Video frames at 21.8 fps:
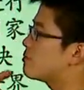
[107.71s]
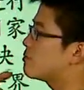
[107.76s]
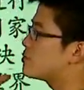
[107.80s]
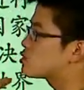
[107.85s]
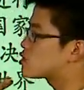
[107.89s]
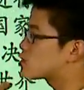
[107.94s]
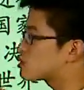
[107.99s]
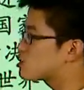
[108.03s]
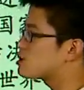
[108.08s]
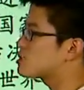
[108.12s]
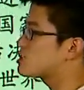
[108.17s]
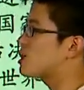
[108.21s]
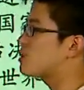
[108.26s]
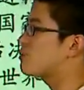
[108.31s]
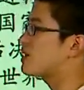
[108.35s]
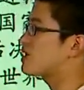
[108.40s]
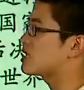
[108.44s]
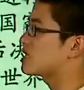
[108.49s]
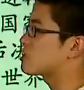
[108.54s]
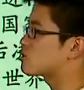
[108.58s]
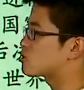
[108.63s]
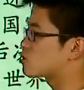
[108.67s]
世界
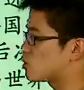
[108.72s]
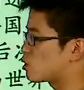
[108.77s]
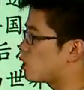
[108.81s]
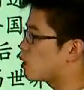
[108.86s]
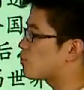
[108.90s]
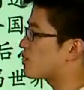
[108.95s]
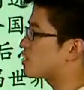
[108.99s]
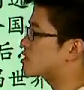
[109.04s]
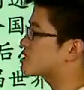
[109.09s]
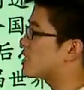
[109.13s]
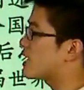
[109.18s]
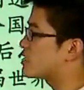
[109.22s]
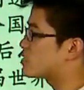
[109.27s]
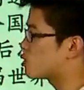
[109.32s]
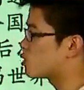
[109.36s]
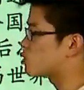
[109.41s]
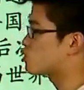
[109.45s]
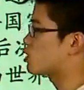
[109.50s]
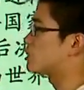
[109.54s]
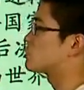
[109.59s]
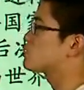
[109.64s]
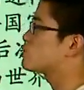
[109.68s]
杯的所有比赛就
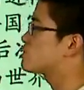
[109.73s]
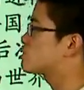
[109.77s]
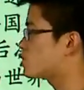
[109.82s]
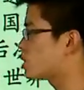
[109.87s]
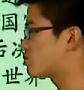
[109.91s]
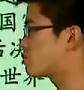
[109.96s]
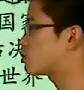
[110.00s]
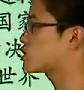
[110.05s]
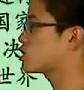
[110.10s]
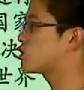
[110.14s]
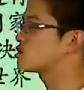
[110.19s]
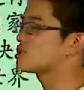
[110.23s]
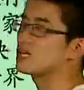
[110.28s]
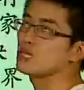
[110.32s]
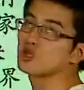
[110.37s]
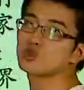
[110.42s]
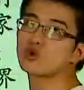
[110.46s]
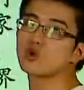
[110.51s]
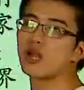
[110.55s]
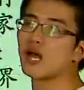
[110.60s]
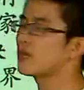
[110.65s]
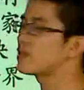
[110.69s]
全全部都结
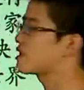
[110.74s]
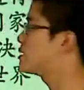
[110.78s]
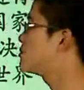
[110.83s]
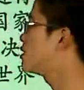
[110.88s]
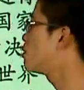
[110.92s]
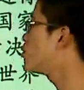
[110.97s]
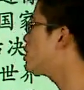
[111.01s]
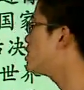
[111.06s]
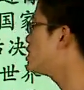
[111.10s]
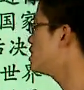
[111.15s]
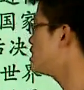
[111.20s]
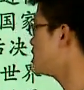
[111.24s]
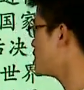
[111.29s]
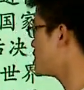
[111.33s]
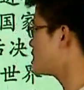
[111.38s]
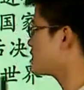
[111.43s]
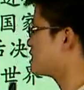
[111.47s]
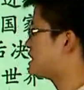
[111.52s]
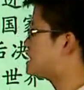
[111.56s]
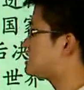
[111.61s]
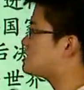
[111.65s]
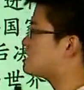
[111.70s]
束了，那么问
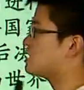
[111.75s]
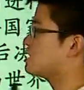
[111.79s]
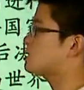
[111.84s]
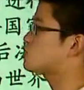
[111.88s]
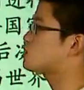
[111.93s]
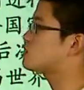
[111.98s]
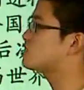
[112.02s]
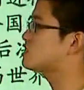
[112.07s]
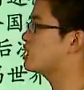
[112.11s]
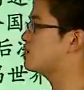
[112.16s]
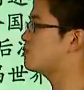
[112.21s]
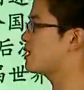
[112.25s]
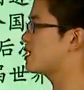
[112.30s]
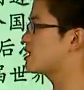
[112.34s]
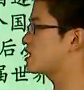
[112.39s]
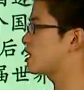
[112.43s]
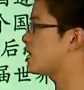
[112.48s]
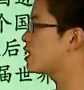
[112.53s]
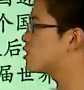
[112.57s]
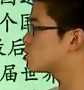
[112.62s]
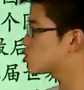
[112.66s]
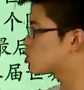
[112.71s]
一届世界杯
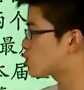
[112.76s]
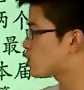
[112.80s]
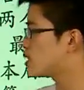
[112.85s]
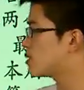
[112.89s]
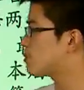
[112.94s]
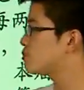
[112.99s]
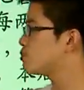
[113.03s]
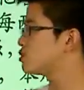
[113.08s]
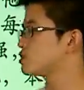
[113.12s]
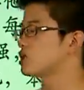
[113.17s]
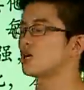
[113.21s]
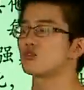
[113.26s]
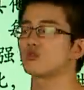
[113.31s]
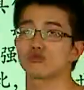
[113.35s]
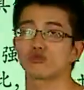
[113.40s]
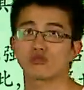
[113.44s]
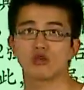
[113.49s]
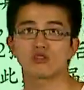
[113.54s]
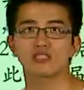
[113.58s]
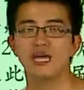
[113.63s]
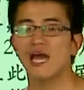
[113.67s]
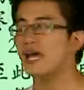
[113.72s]
的全部的足
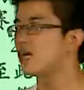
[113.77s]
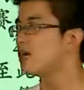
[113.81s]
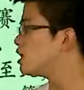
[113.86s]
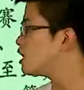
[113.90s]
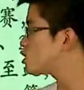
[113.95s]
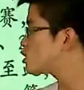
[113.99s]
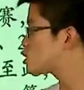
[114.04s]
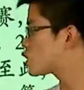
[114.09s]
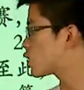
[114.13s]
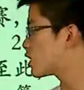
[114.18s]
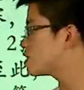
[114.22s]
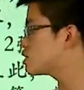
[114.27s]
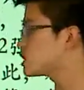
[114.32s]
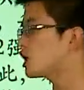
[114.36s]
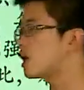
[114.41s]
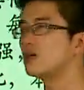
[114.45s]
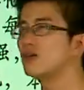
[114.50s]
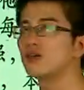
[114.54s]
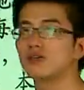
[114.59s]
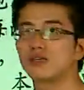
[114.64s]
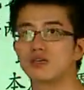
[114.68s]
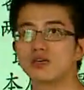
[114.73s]
球赛全
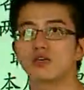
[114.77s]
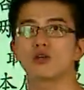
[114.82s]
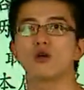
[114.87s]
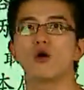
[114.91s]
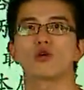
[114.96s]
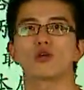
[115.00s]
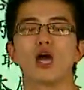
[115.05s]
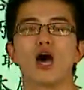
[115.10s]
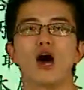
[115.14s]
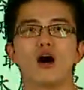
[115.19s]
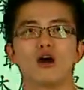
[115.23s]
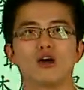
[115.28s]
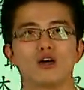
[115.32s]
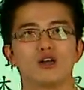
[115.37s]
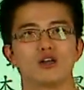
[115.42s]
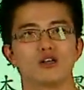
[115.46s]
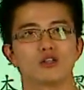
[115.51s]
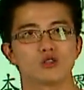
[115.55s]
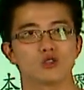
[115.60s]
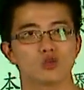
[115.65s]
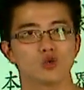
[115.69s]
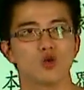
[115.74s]
程一共有
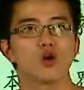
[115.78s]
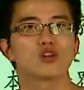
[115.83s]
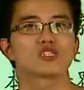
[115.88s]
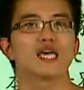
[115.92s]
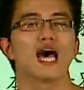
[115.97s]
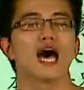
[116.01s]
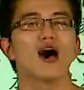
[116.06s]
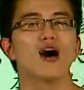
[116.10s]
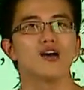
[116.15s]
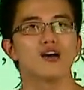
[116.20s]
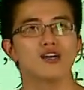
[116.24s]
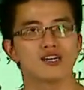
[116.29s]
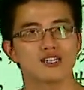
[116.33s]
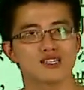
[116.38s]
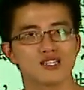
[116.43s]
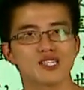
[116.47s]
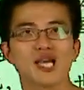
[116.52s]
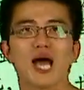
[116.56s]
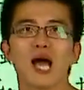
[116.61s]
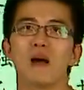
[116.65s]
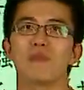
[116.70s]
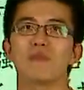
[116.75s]
多少
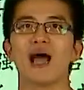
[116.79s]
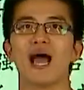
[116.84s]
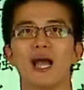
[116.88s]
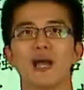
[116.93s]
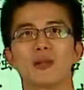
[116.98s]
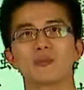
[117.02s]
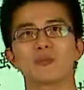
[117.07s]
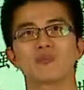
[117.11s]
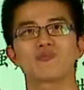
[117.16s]
场吧？